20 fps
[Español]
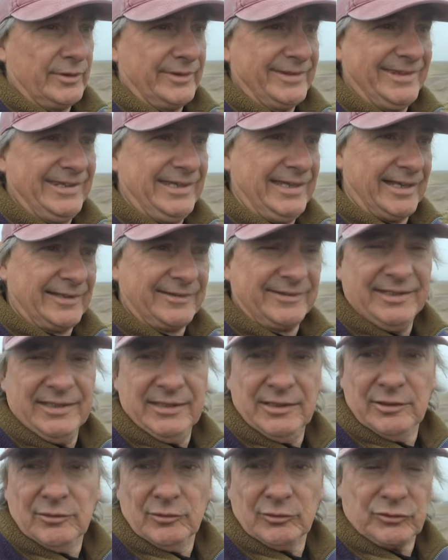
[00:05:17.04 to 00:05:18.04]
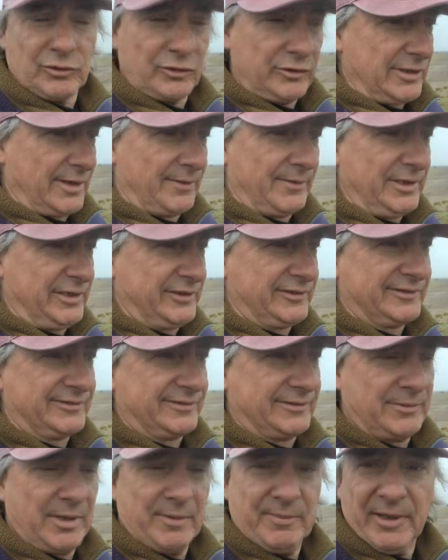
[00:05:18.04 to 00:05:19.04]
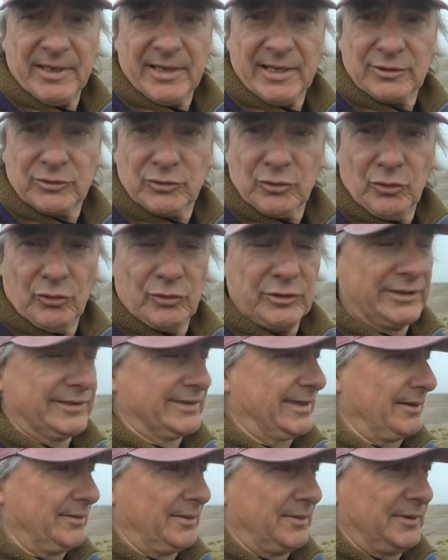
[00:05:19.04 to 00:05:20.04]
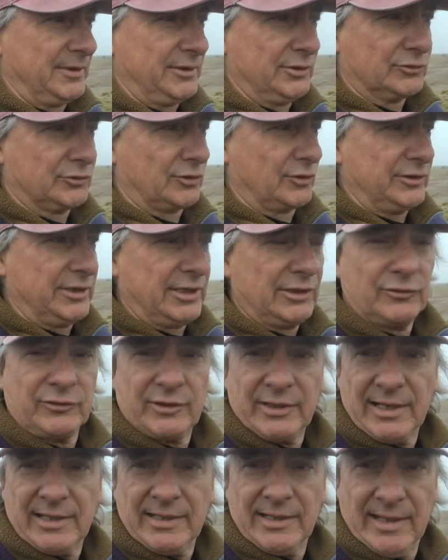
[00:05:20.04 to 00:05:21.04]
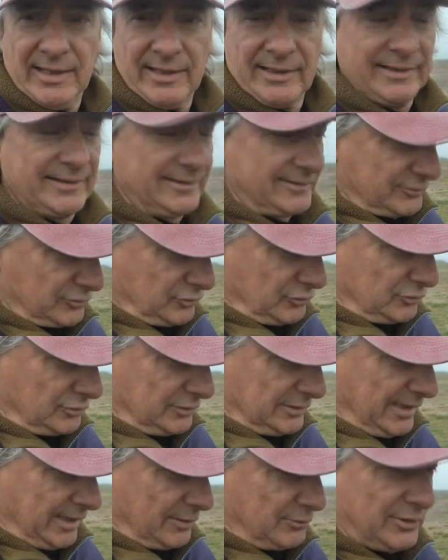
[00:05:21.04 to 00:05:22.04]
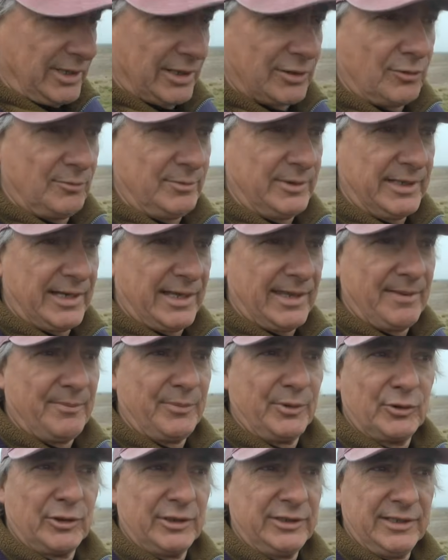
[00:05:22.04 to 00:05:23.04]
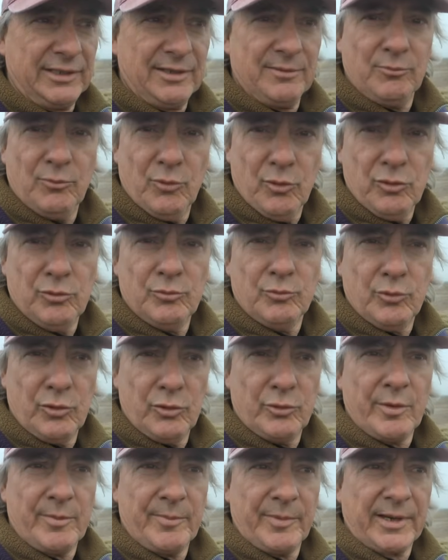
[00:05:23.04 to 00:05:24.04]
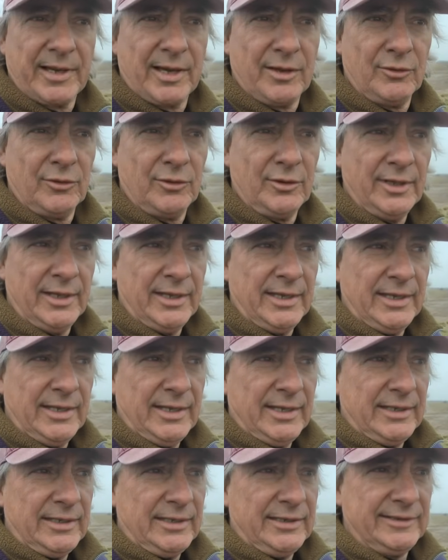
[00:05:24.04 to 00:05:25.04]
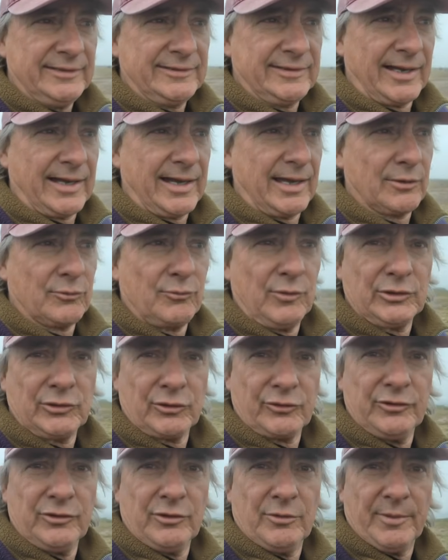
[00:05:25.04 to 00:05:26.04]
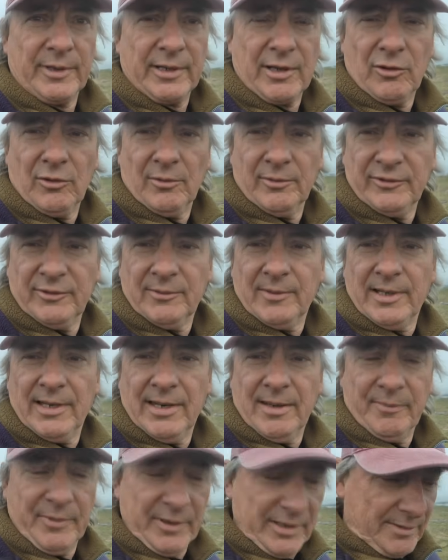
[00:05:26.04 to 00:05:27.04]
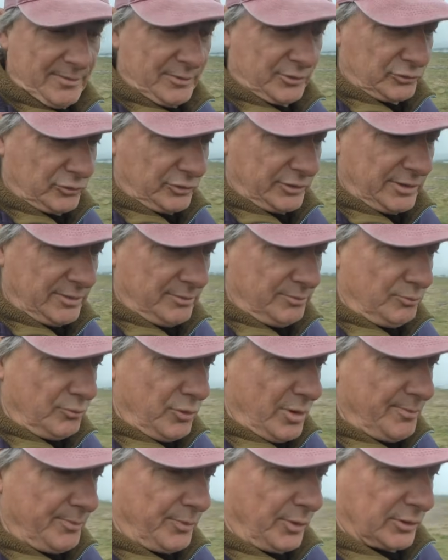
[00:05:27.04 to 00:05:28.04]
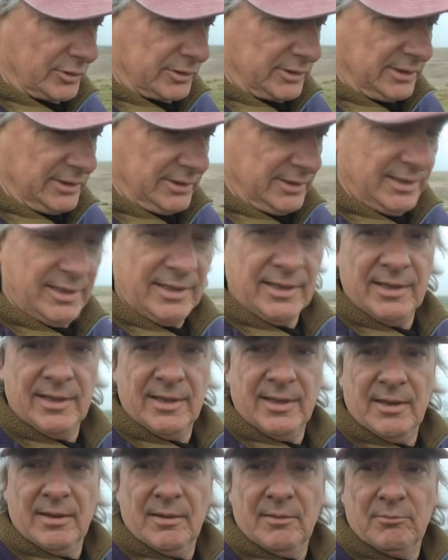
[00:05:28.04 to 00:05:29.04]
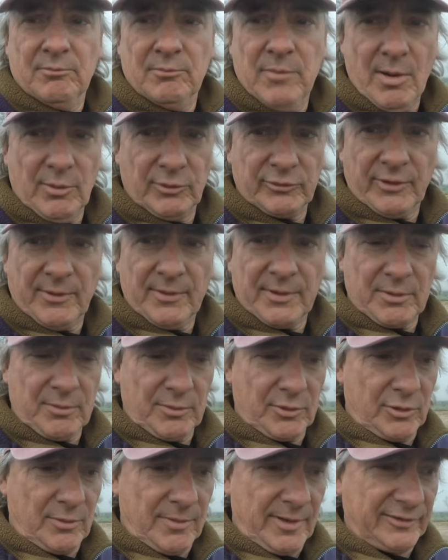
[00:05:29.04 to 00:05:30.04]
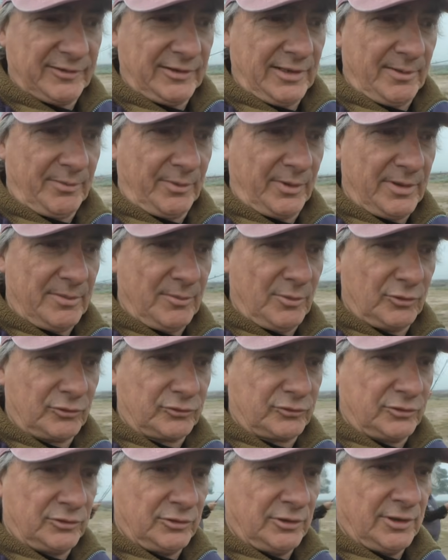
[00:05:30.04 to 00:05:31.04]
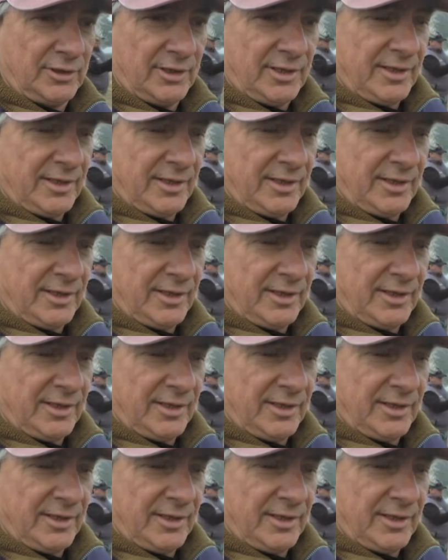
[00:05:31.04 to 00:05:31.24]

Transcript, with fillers: Día sí, otro día venís, te pescas todo y tal vez venís otro día y no sacas nada. Son lagunas complicadas, pero que tienen muy, muy buen pescado y sacar 4 o 5 pescados a veces vale la pena porque son de buen porte. Vamos a ver cómo nos va, si la podemos